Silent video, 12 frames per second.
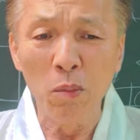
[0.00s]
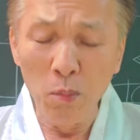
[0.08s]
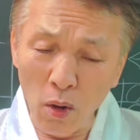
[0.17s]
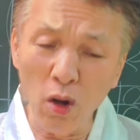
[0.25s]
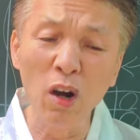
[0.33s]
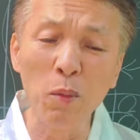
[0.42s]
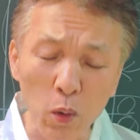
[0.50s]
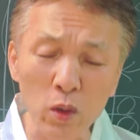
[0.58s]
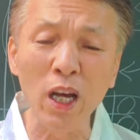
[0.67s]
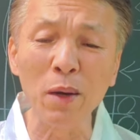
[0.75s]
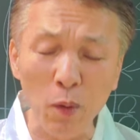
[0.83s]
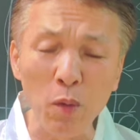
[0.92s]

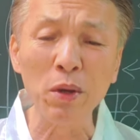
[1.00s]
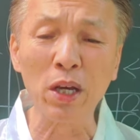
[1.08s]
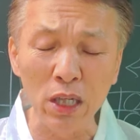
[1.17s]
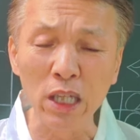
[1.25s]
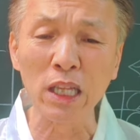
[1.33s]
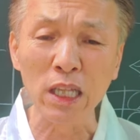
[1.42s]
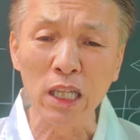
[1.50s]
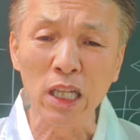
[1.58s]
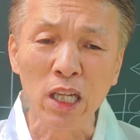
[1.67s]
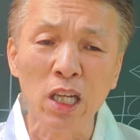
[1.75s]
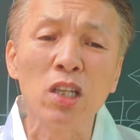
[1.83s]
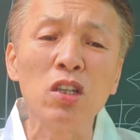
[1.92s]
먹어보다 보면은,
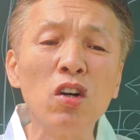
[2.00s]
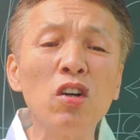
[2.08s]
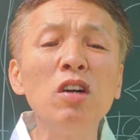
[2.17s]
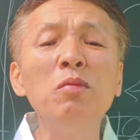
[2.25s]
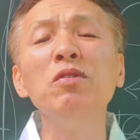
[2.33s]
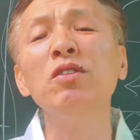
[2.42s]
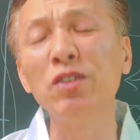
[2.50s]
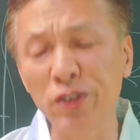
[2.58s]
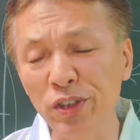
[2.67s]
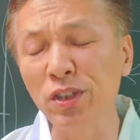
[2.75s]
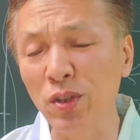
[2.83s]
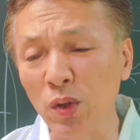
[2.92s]
여러분들
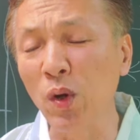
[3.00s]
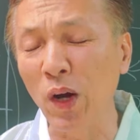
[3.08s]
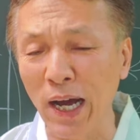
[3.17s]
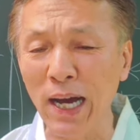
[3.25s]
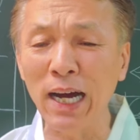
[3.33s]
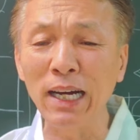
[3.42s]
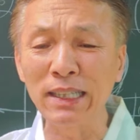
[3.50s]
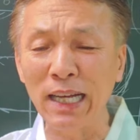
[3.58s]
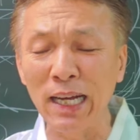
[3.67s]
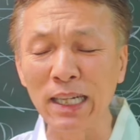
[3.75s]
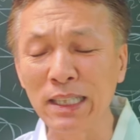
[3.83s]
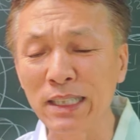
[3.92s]
스스로, 아,
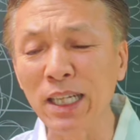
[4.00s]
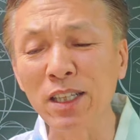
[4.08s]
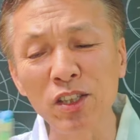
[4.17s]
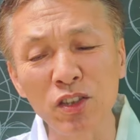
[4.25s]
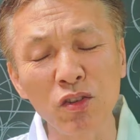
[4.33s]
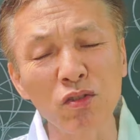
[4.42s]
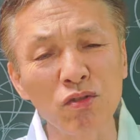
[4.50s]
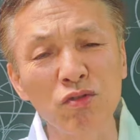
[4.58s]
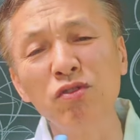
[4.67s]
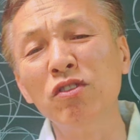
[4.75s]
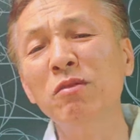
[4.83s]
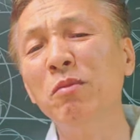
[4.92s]
나는 체질적으로
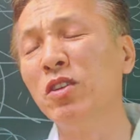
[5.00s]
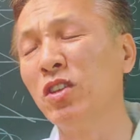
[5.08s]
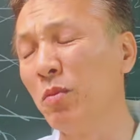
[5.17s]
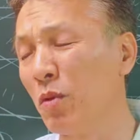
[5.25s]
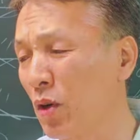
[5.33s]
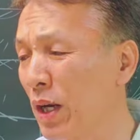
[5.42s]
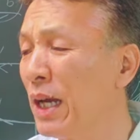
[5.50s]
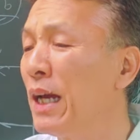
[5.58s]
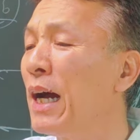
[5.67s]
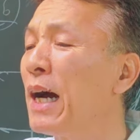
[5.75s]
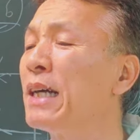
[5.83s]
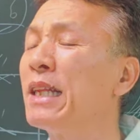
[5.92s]
국을 먼저 먹어야,
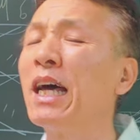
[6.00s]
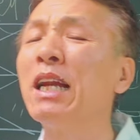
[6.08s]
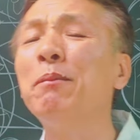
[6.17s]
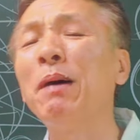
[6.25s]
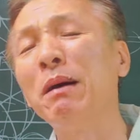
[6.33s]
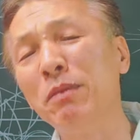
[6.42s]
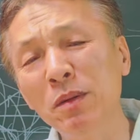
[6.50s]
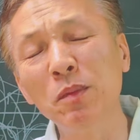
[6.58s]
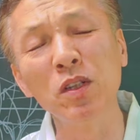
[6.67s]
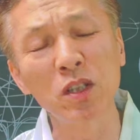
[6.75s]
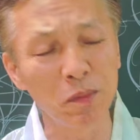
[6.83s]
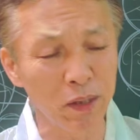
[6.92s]
아, 나는 밥을
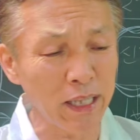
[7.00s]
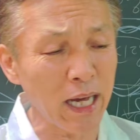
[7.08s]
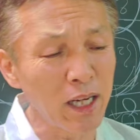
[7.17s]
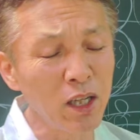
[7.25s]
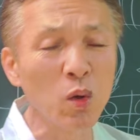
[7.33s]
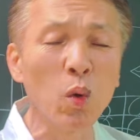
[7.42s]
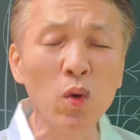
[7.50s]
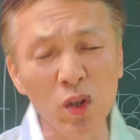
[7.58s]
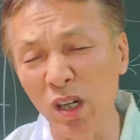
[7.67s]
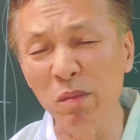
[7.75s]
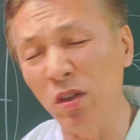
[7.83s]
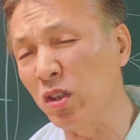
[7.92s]
먼저 먹어야, 나는
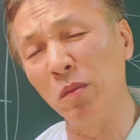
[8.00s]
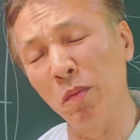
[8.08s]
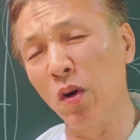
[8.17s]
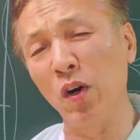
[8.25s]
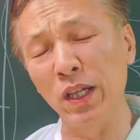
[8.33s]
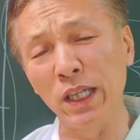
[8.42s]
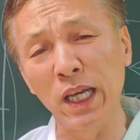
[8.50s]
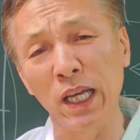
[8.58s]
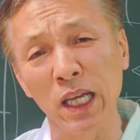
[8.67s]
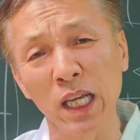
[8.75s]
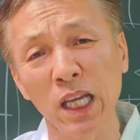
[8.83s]
고기를 먼저 먹어야 돼.